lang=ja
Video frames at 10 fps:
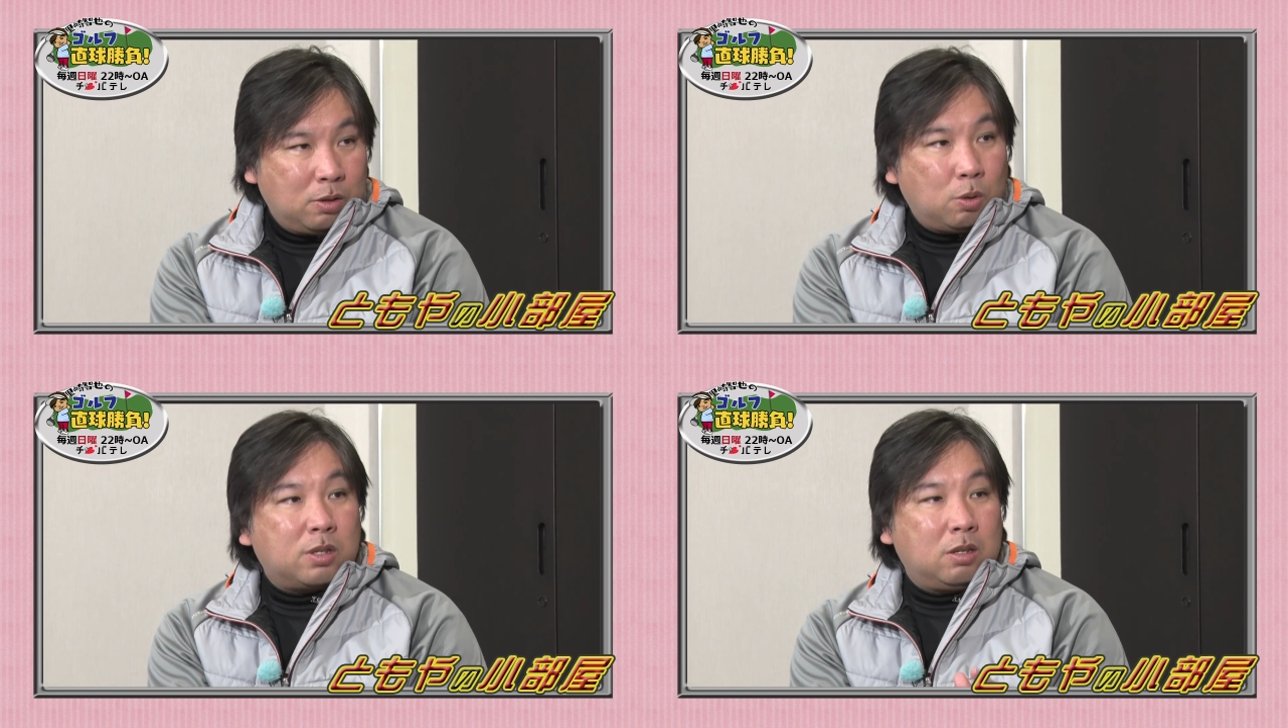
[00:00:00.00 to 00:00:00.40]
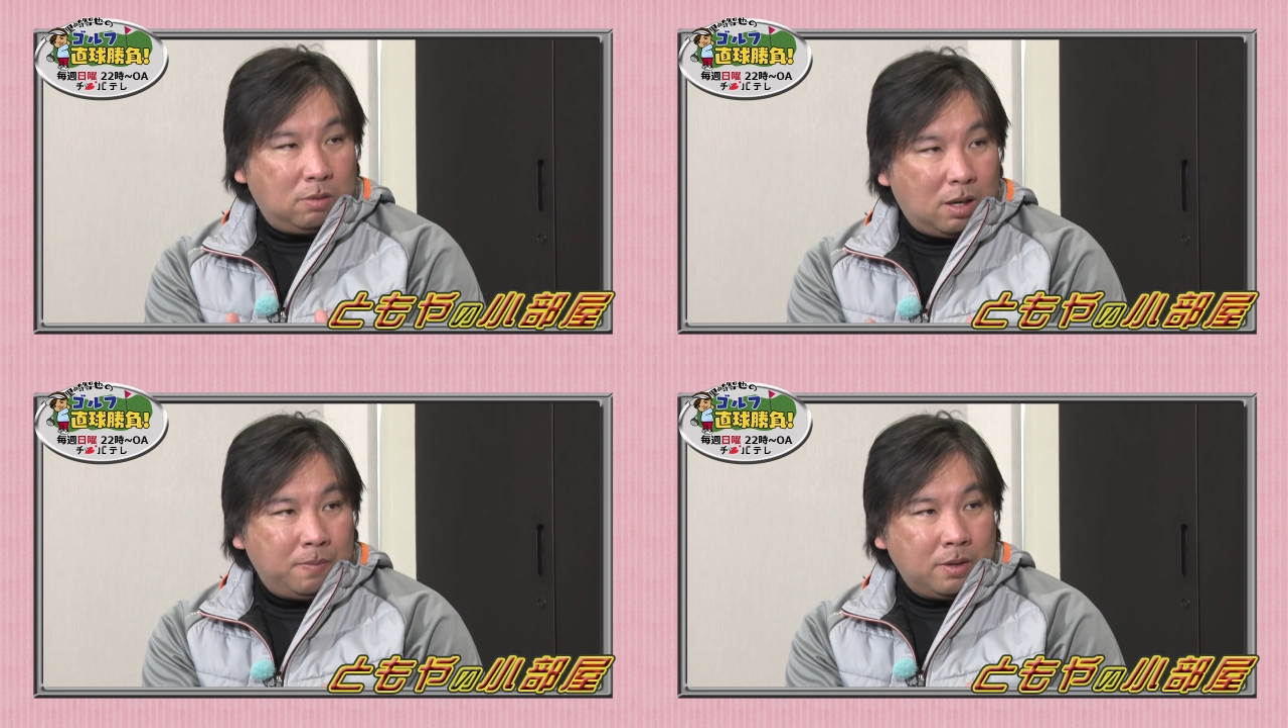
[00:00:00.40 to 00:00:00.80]
個人
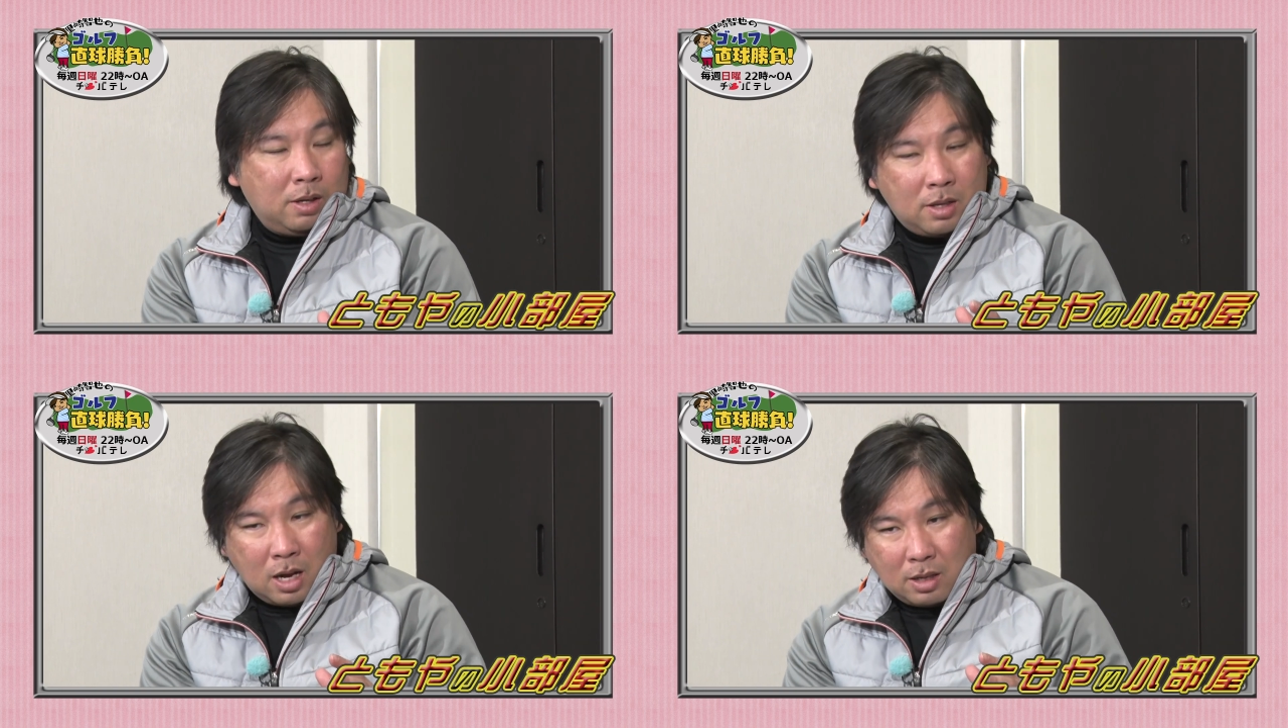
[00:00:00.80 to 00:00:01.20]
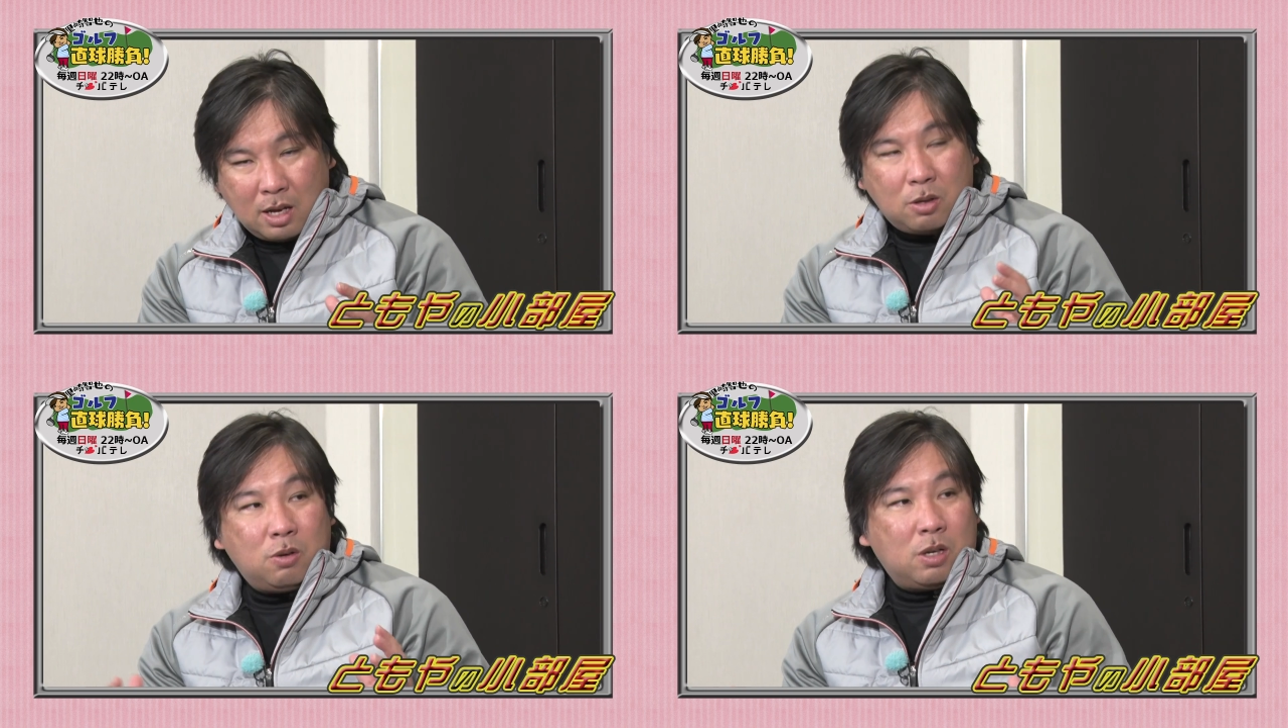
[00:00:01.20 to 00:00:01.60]
は団
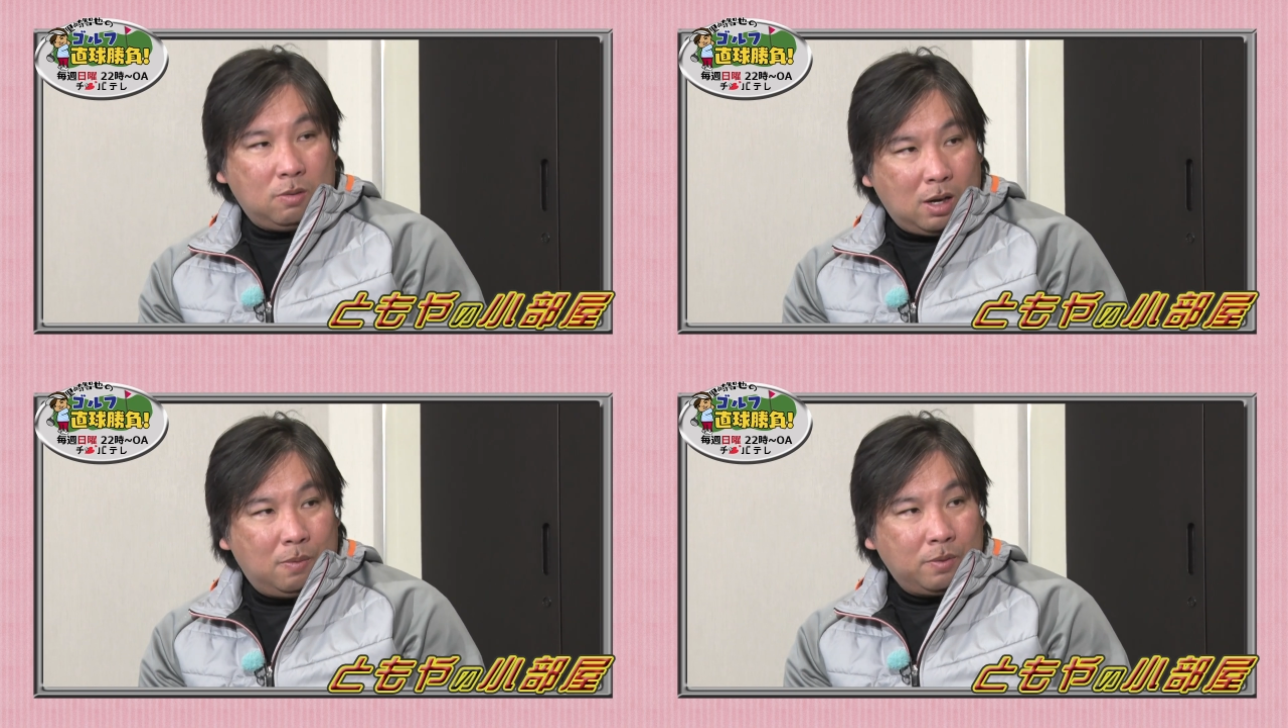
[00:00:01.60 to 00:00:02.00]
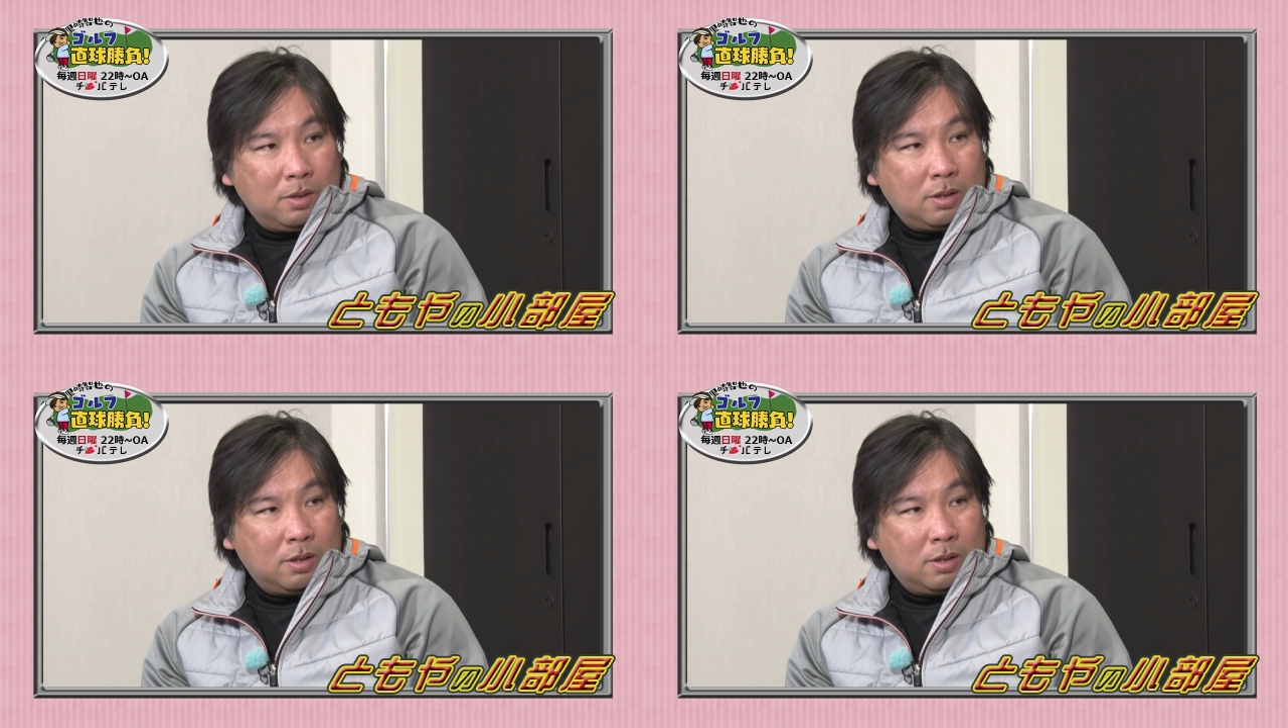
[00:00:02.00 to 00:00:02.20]
体競技は